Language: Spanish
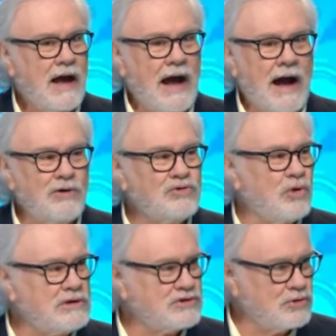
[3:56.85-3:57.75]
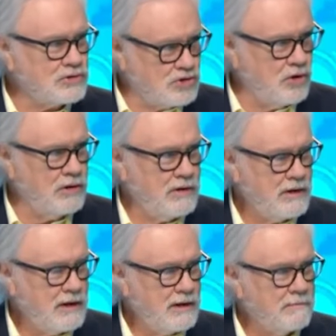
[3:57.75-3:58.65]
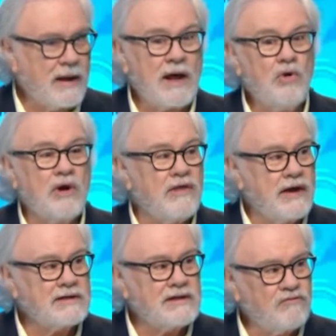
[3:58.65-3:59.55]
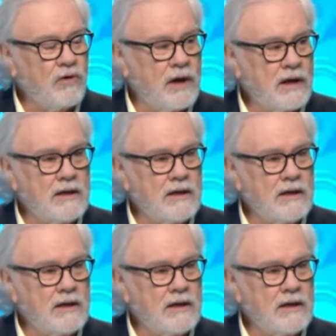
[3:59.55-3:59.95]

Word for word: autoinstrucción para no quedarte fuera